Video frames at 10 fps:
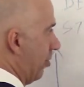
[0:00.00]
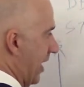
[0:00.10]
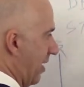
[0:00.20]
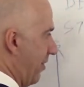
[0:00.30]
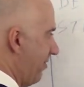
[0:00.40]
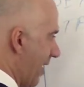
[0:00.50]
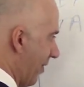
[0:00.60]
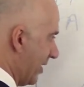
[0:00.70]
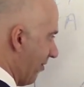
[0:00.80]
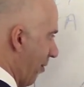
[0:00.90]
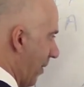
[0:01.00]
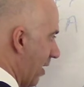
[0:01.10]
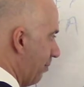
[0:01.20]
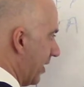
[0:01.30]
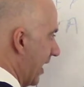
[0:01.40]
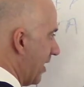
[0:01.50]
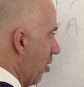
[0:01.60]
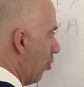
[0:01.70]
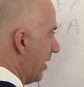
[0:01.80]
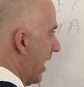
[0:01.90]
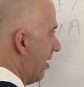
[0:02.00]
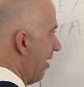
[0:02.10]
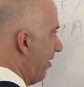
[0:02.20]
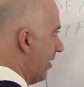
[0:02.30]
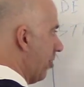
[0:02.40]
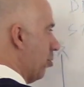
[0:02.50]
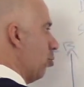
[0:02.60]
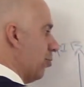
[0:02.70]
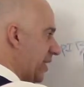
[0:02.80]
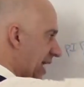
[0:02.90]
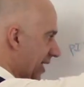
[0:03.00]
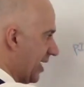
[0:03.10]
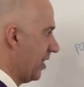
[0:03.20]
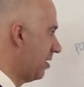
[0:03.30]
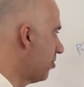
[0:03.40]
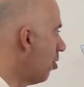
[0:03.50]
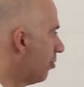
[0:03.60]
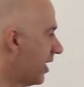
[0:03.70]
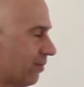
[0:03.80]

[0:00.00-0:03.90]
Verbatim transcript: terme, évidemment, ça va prendre peut-être longtemps avant de retourner à la tendance de long terme.